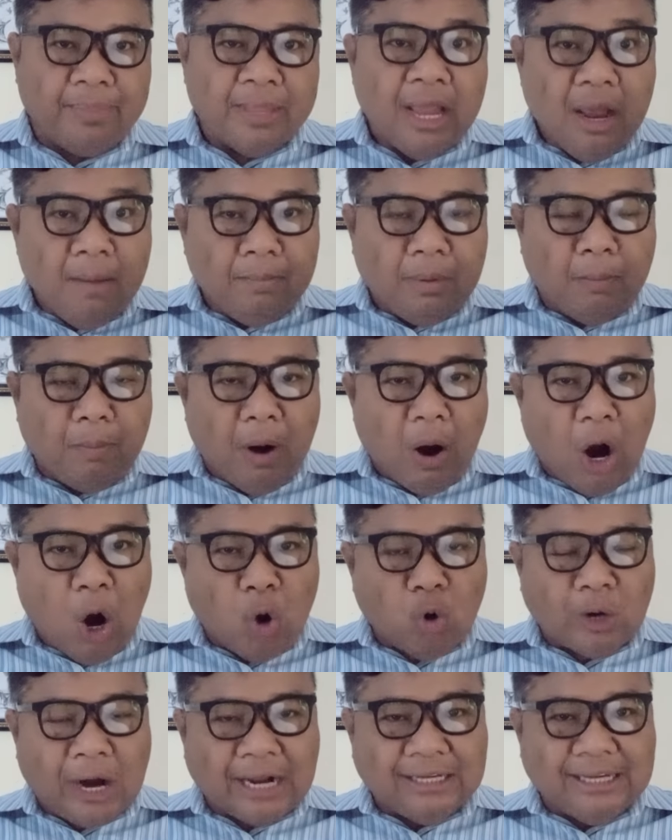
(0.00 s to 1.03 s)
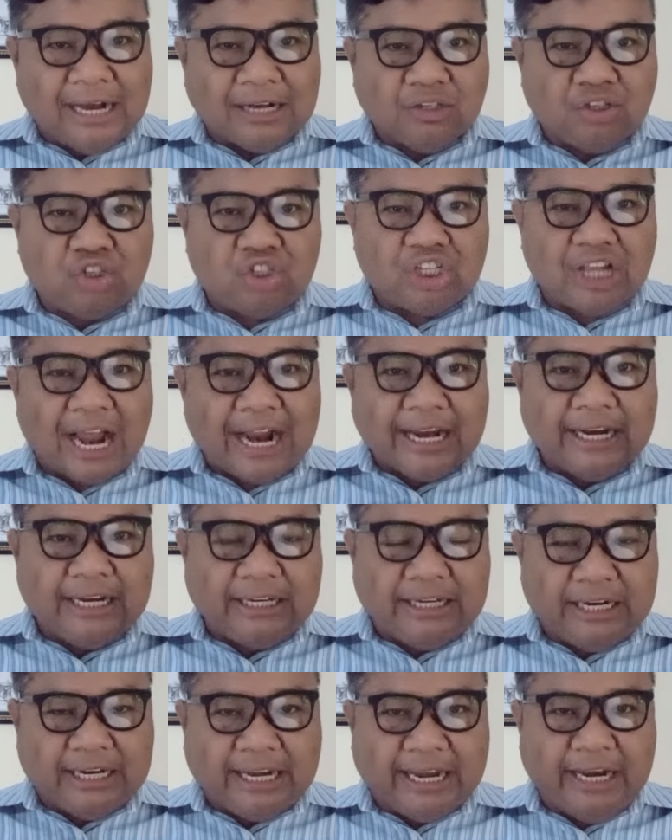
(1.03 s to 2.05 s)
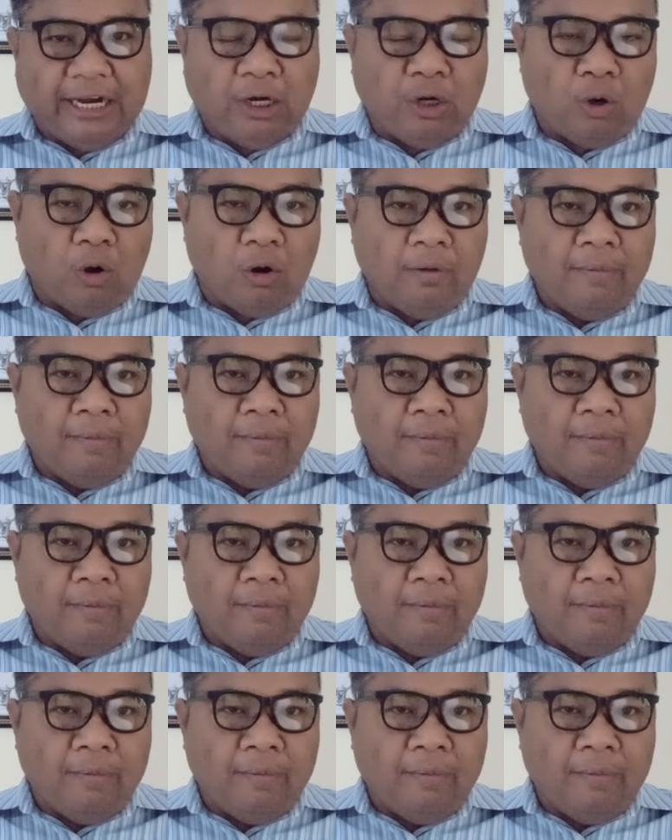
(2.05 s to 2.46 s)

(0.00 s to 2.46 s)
membawa orang yang sakit di digendong,